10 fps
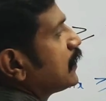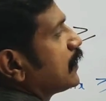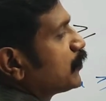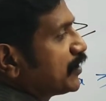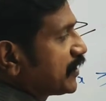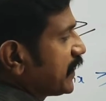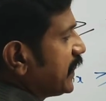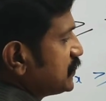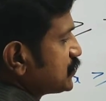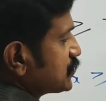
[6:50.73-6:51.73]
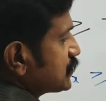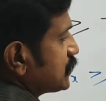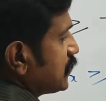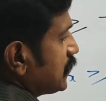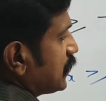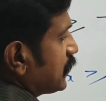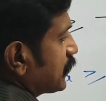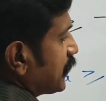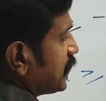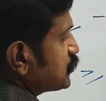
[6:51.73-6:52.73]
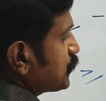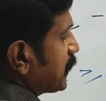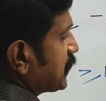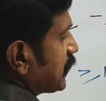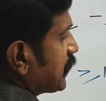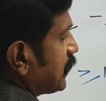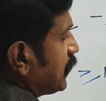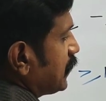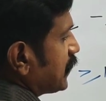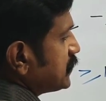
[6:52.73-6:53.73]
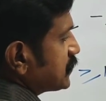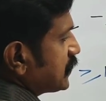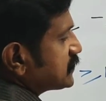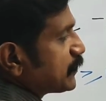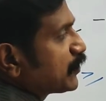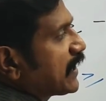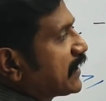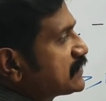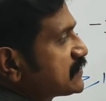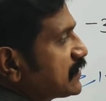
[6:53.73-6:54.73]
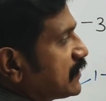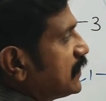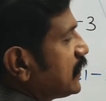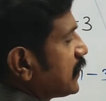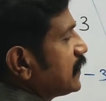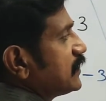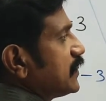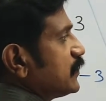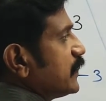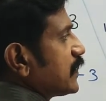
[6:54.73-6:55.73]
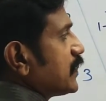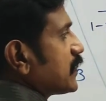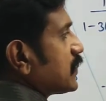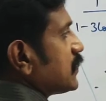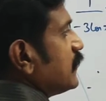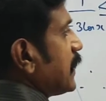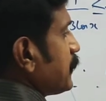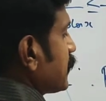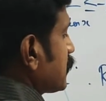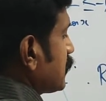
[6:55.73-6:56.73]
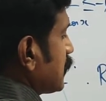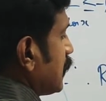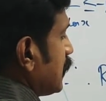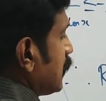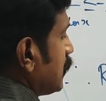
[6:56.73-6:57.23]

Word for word: நம்மளுடைய ரேஞ்ச் ரேஞ்ச் பார்த்தீங்கன்னா ரேஞ்சுனா சம்முடைய ஆன்சர் எதுலேருந்து எது வரைக்கும் இருக்கிறதுக்கு வாய்ப்பு இருக்குதுன்னா